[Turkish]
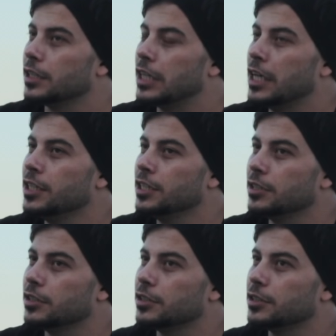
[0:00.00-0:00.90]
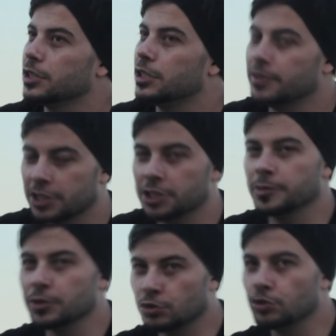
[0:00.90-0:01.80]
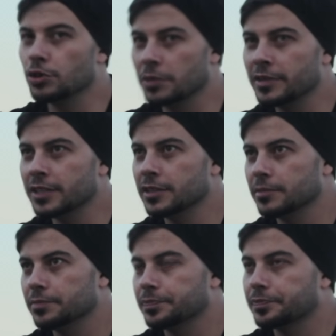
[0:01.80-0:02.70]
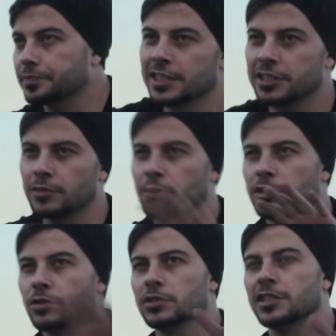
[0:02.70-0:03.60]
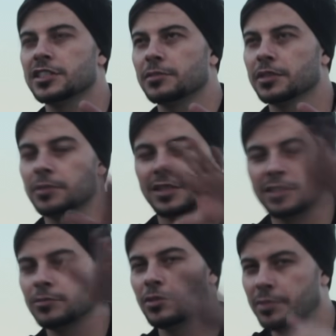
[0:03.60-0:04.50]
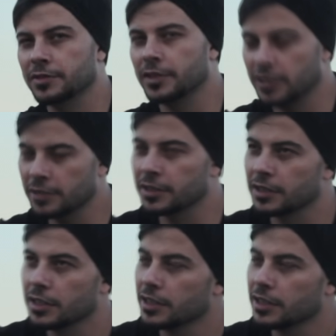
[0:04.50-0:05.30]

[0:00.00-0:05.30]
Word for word: Yani Twitch açmayı düşünüyorum evet. Eski volleri orada izlemek, makara muhabbet falan evet.